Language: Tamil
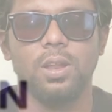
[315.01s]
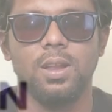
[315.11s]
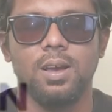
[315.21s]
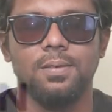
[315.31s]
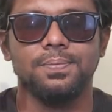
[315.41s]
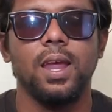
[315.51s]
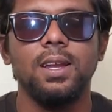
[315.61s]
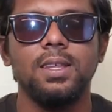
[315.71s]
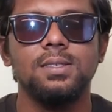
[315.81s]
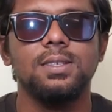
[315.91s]
பண்ணிட்டாங்க
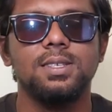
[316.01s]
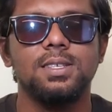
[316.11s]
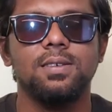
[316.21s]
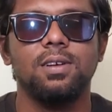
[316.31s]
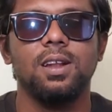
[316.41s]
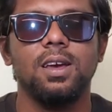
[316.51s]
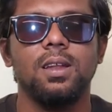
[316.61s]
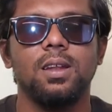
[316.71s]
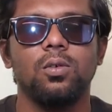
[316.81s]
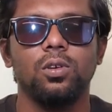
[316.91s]
நைன்டீன் சிக்ஸ்டி செவனில்
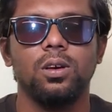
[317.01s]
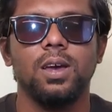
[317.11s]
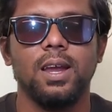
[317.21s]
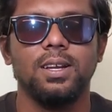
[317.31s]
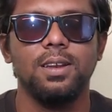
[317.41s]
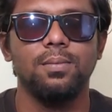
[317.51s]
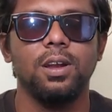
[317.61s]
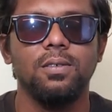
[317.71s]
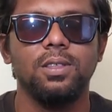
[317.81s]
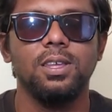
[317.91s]
ஒரு ஆக்டின்
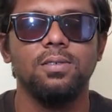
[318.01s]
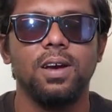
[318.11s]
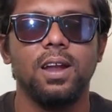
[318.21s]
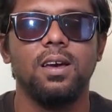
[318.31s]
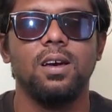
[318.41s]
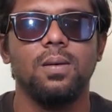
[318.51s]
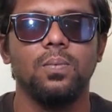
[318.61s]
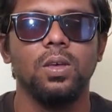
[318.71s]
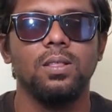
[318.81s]
படி வந்து இது வேணாம்